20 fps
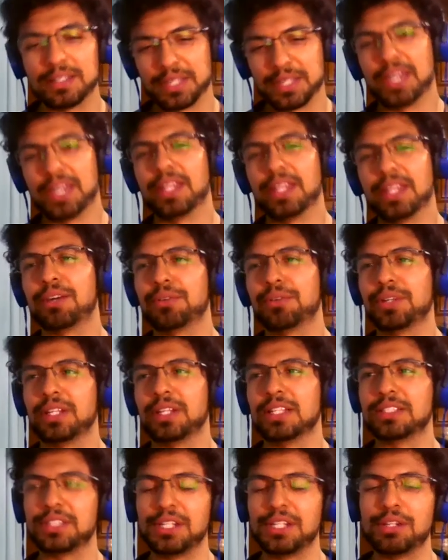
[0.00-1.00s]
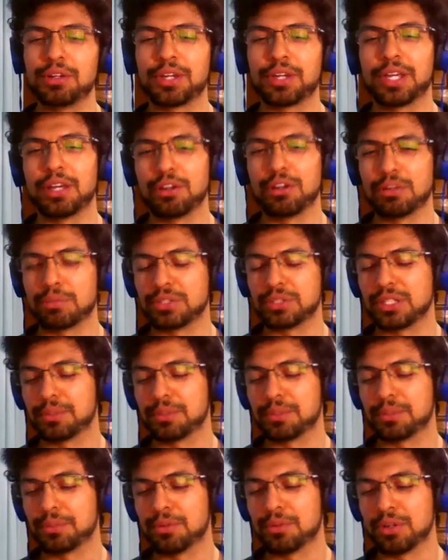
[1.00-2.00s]
Queda con el estilo, queda
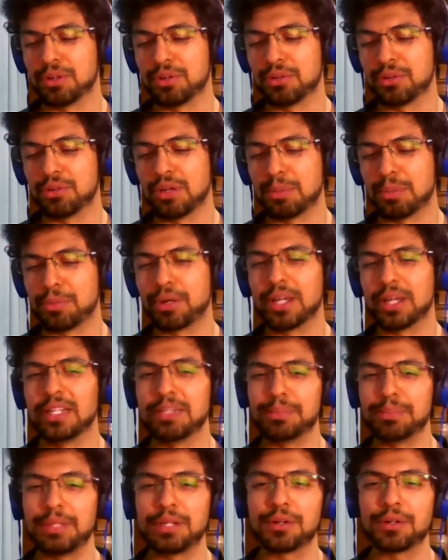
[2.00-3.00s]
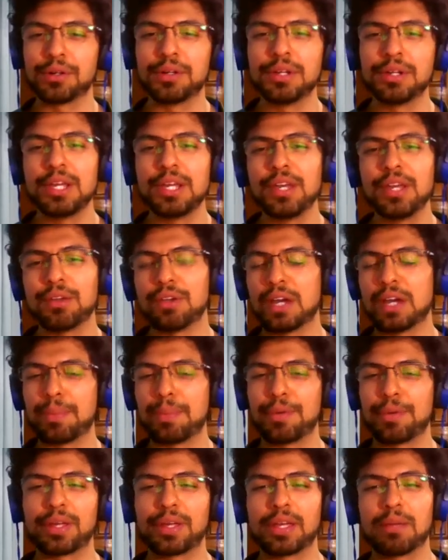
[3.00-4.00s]
con, lo, con apocalíptico. Y ahora,
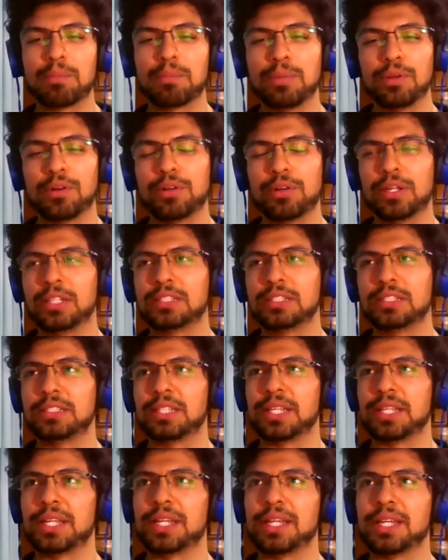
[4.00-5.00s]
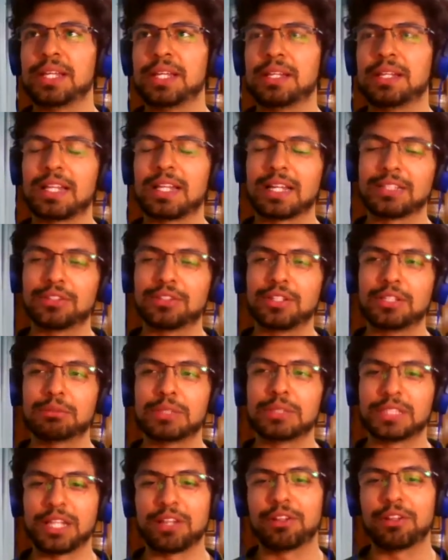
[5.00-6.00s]
por ejemplo, este, en el caso del
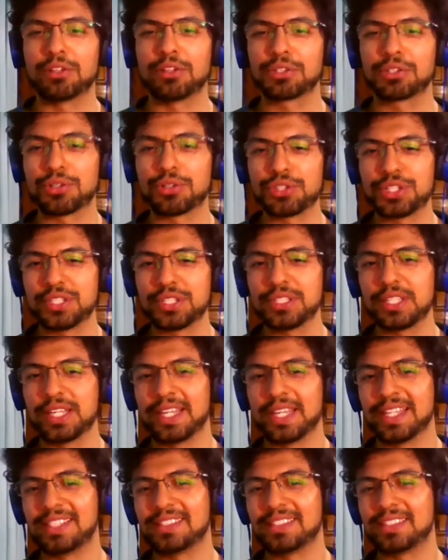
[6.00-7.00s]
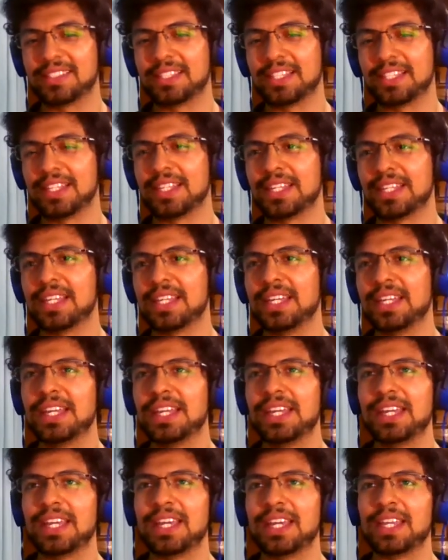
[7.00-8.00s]
empresario de los coches, este,
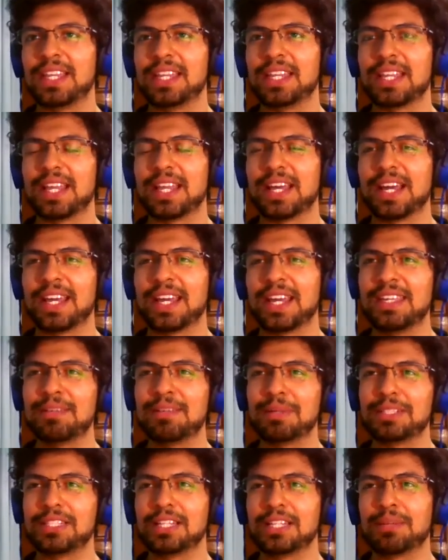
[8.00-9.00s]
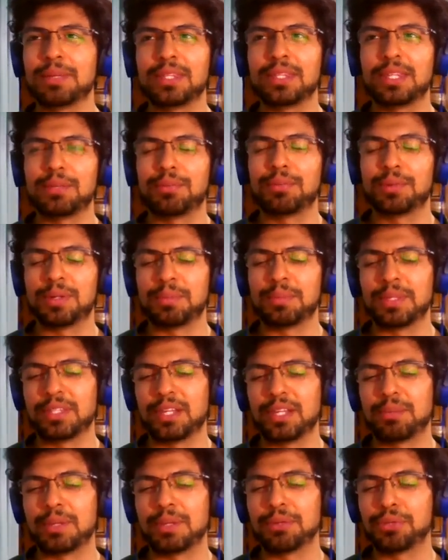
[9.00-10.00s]
en ahí básicamente fue
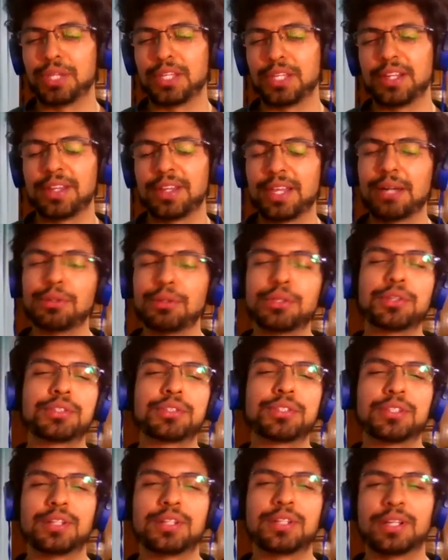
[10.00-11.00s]
meterme a un taller de autos